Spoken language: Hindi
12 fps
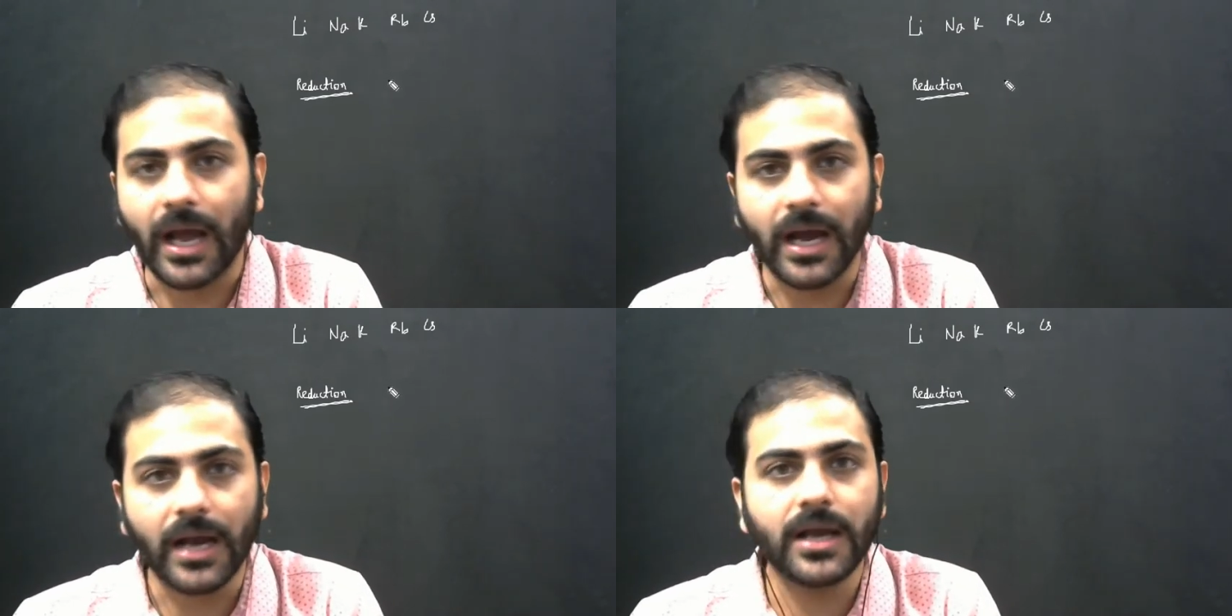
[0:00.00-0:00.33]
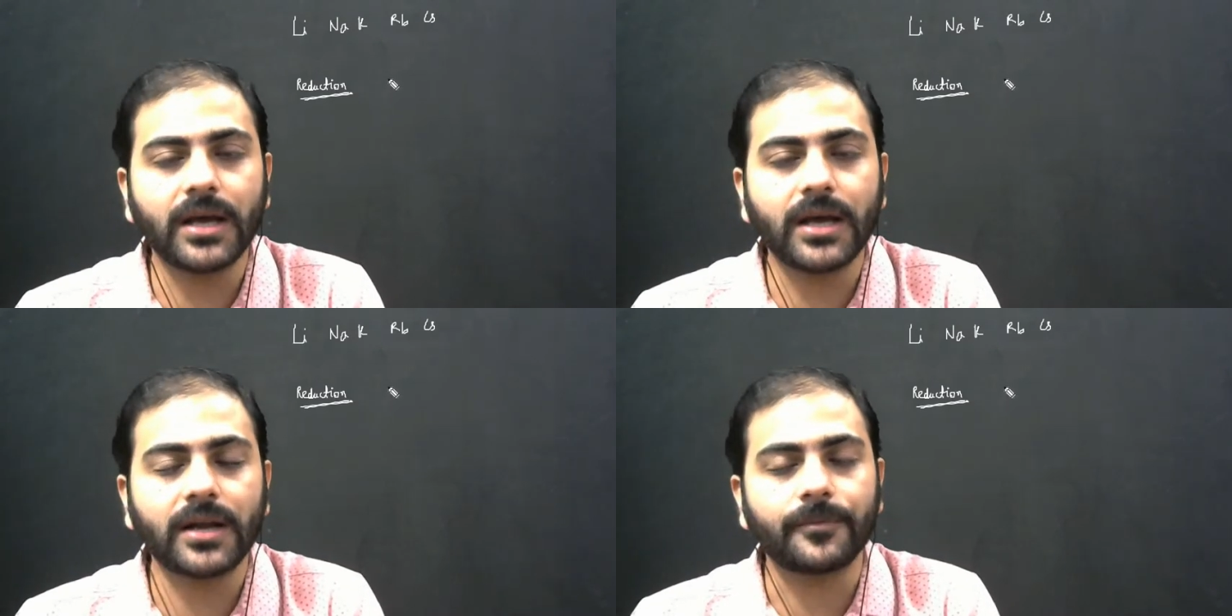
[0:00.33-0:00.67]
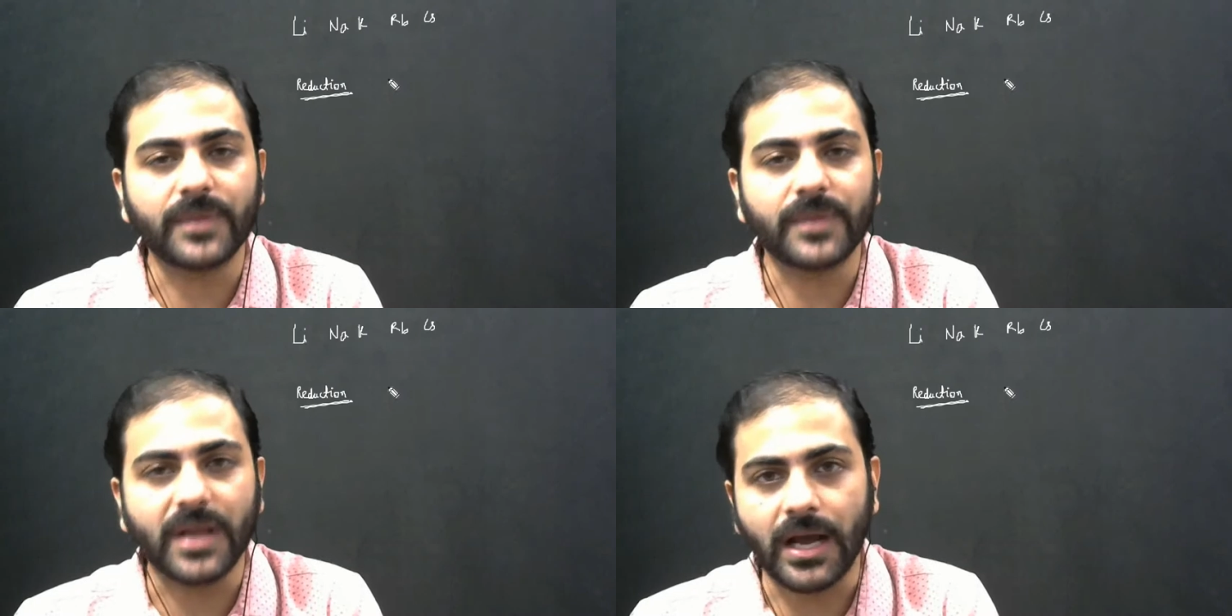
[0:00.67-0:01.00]
अगर
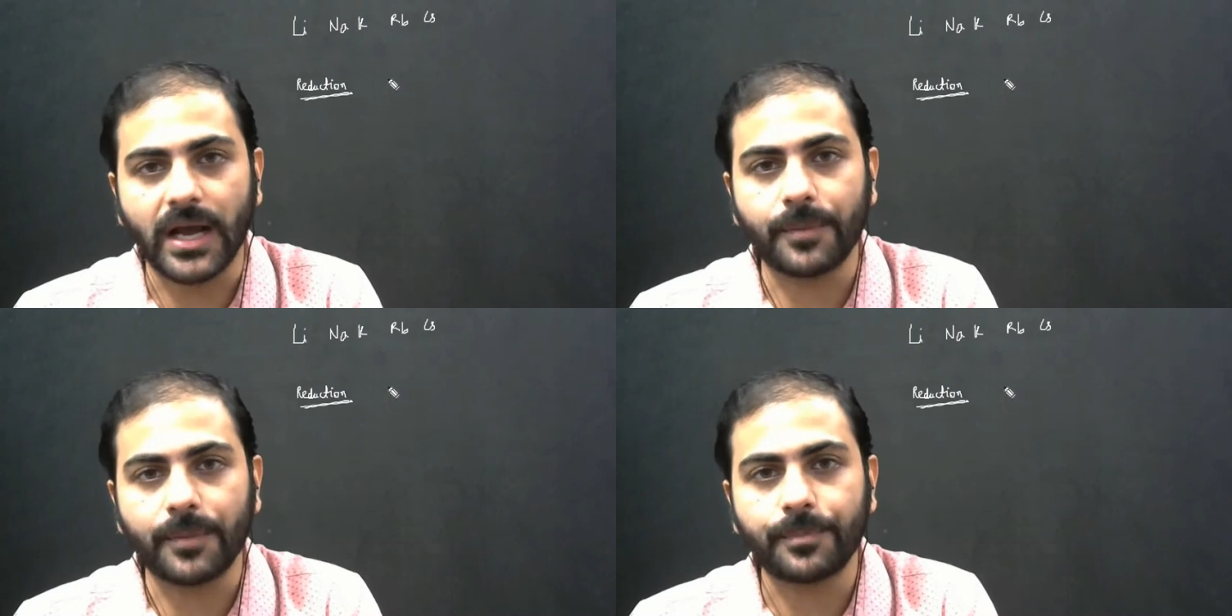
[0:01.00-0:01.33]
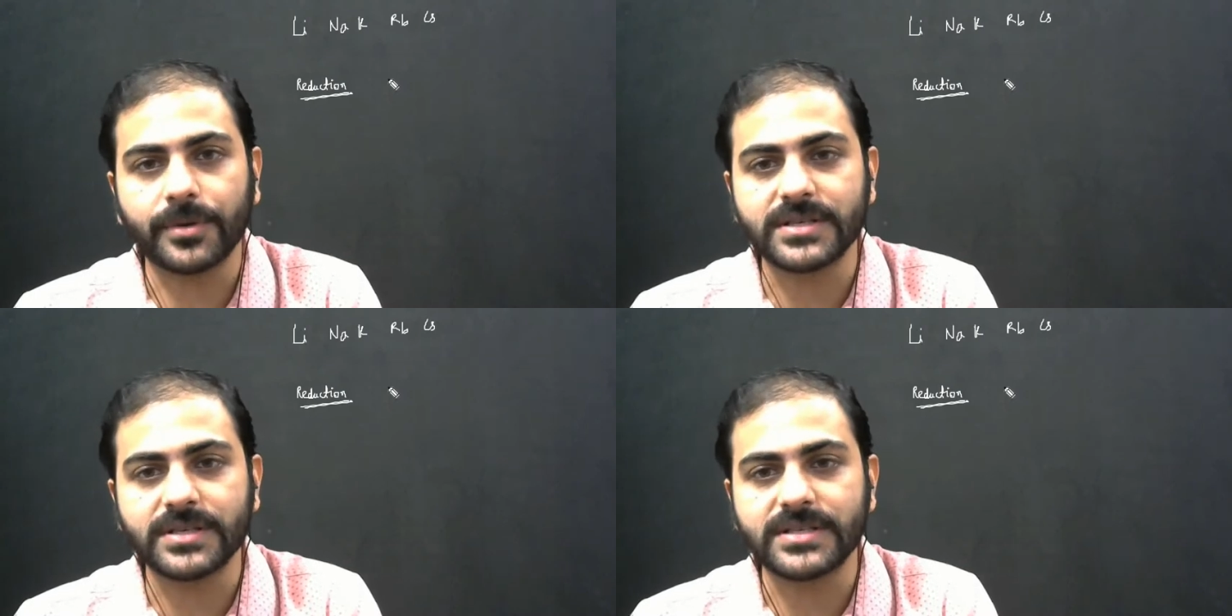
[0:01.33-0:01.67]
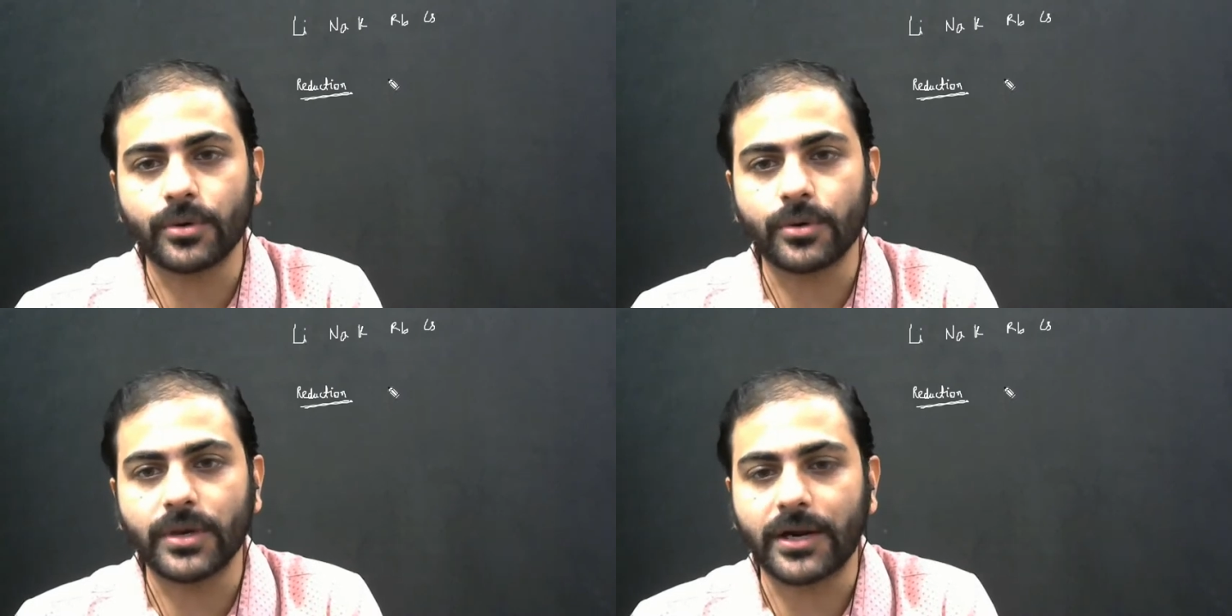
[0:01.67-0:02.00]
आप किसी
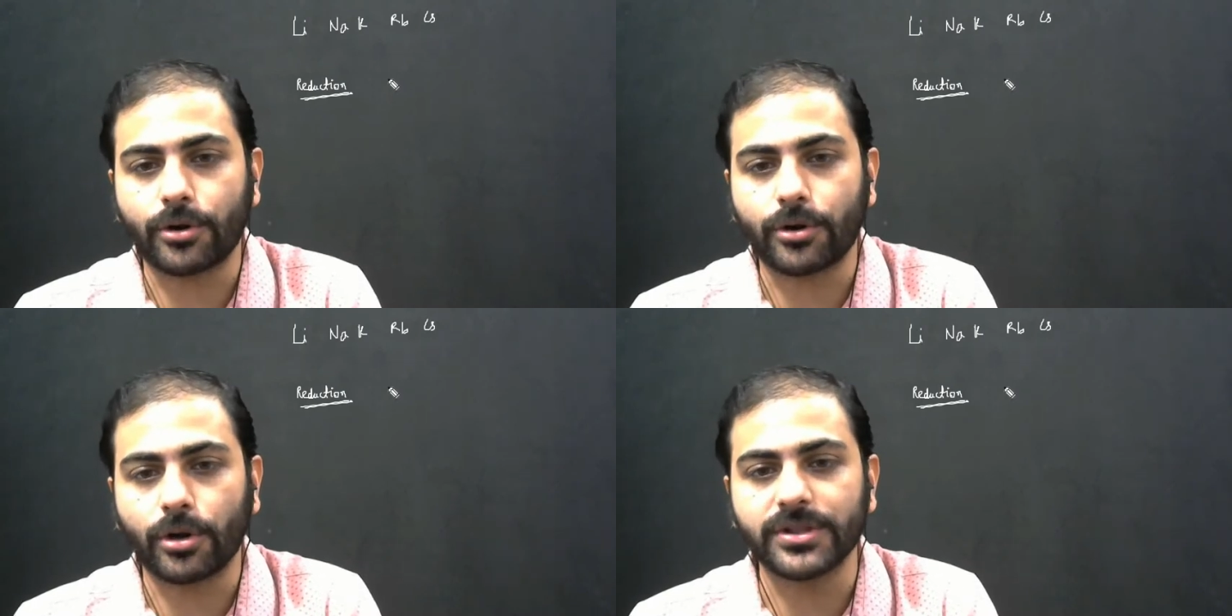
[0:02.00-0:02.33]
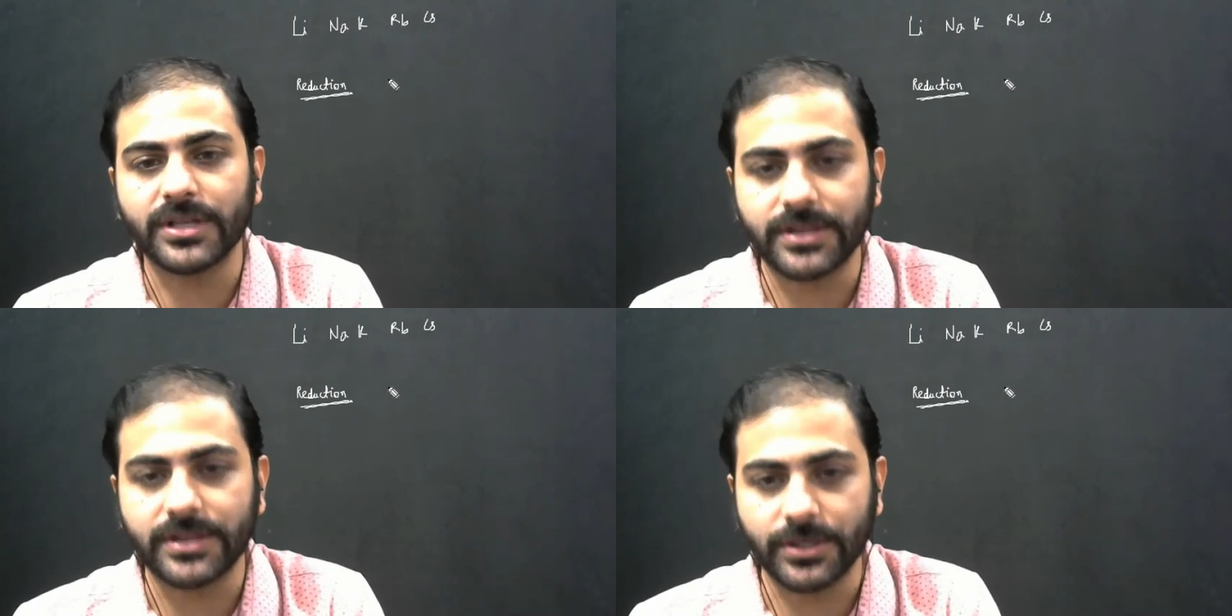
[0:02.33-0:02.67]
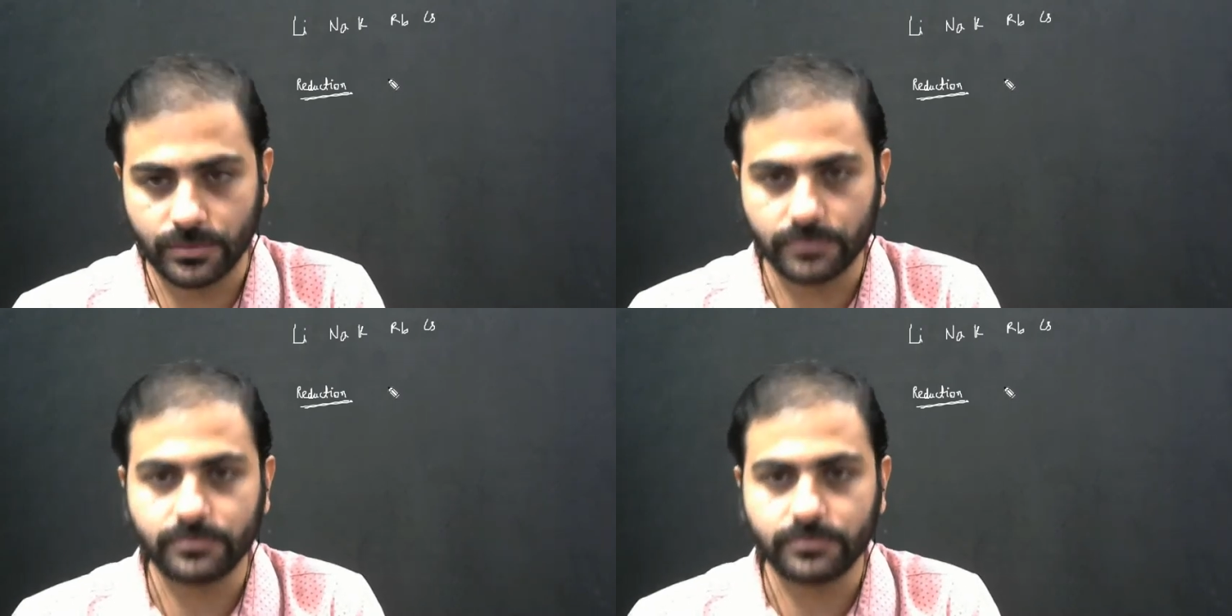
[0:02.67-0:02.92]
को इलेक्ट्रॉन देते हो